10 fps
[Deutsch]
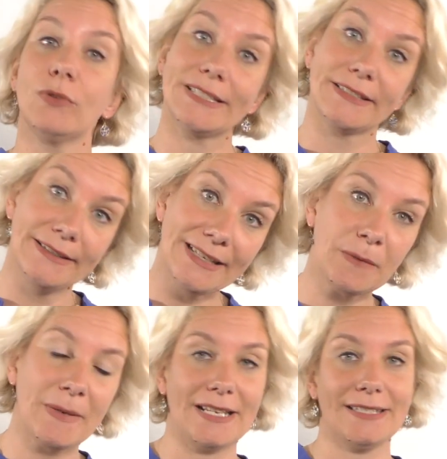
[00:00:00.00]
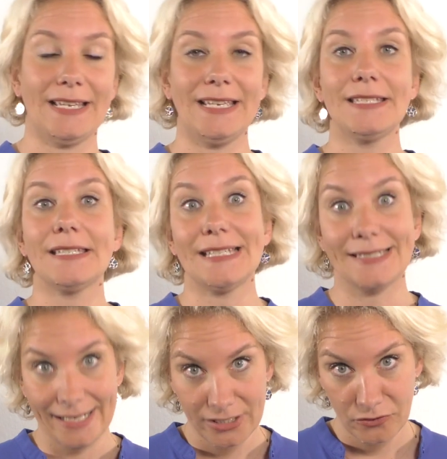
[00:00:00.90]
du hast nicht mehr das Recht,
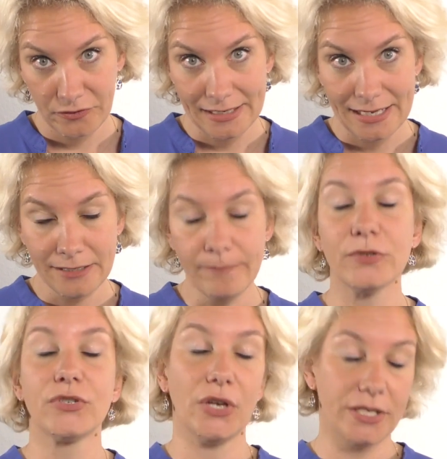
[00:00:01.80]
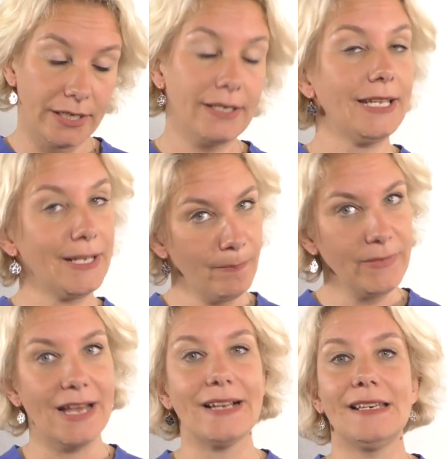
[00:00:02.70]
das Geld zu verlangen, sondern
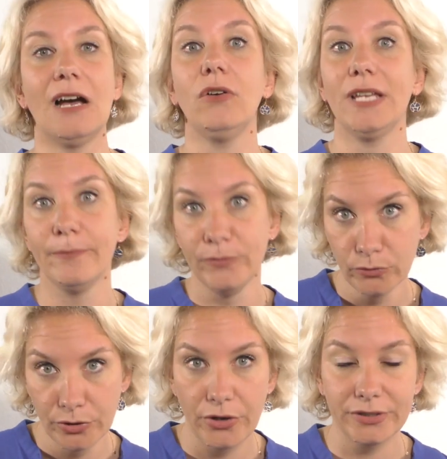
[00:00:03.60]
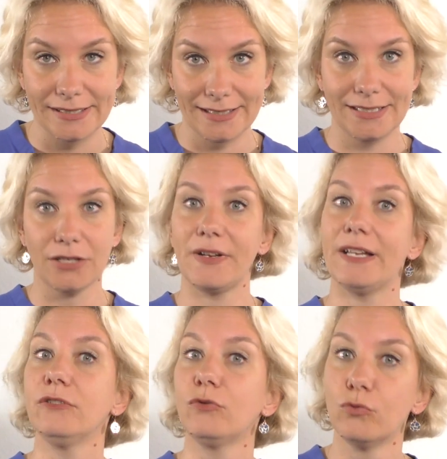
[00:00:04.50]
eben, ja genau, eben nur noch das Recht auf
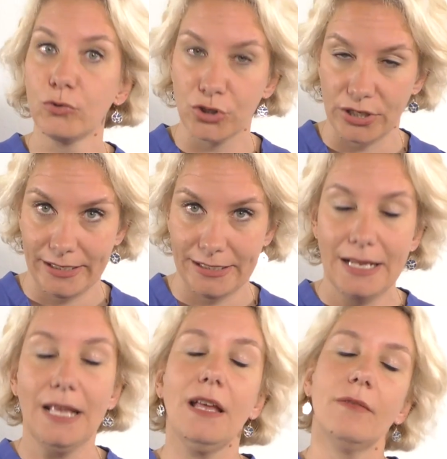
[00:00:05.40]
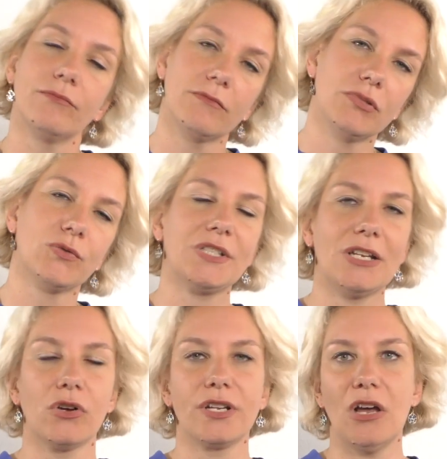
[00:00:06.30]
einen Gutschein. Es wird
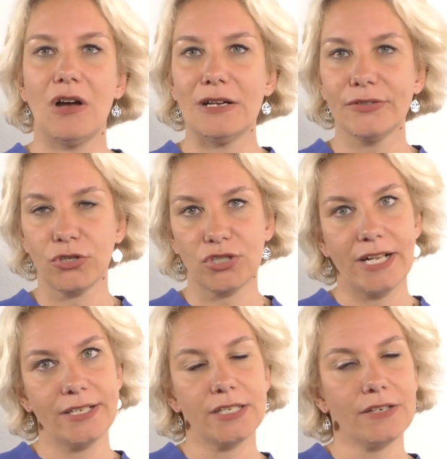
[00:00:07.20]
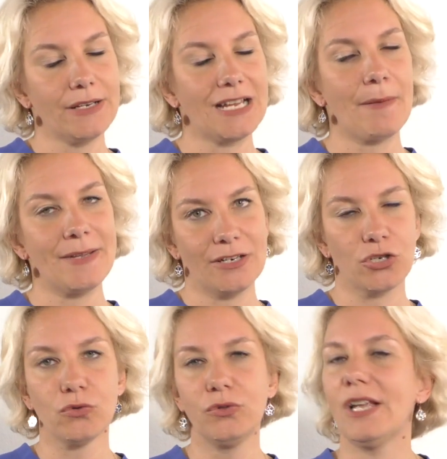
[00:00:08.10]
dann noch genauer ausgestaltet. Irgendwann kann man dann
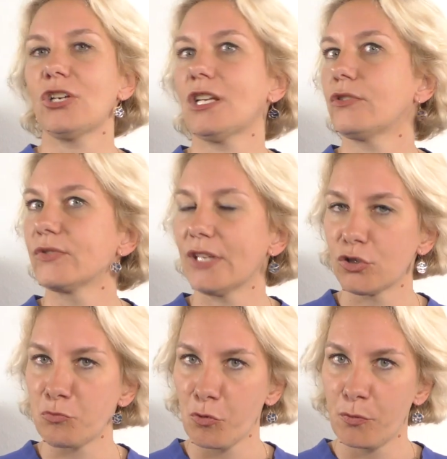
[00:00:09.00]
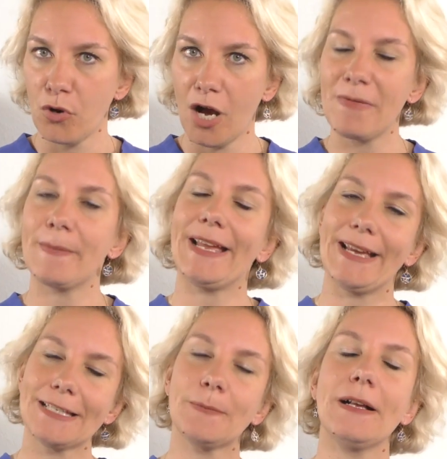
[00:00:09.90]
schon einen Erstattungsanspruch bekommen. Aber
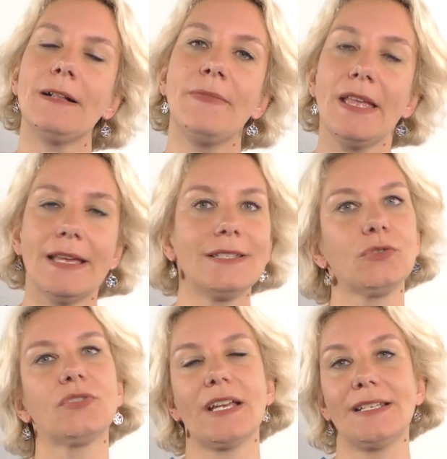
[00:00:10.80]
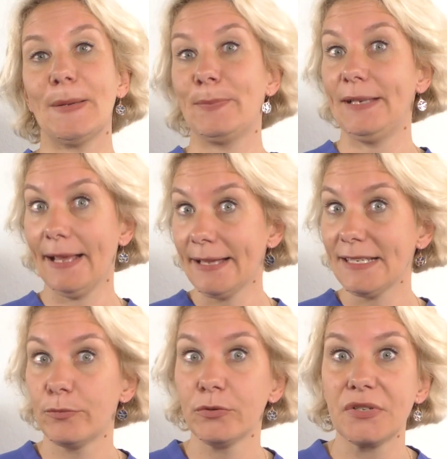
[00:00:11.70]
erstmal ist sozusagen der Plan
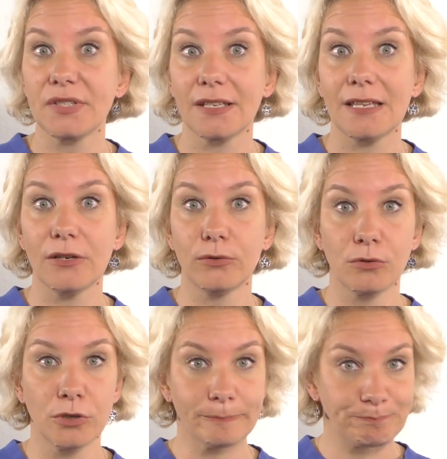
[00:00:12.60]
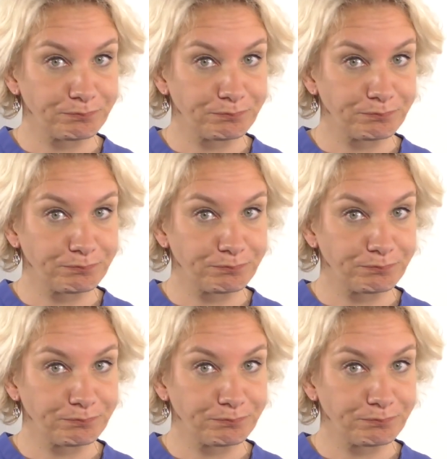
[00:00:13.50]
der Bundesregierung,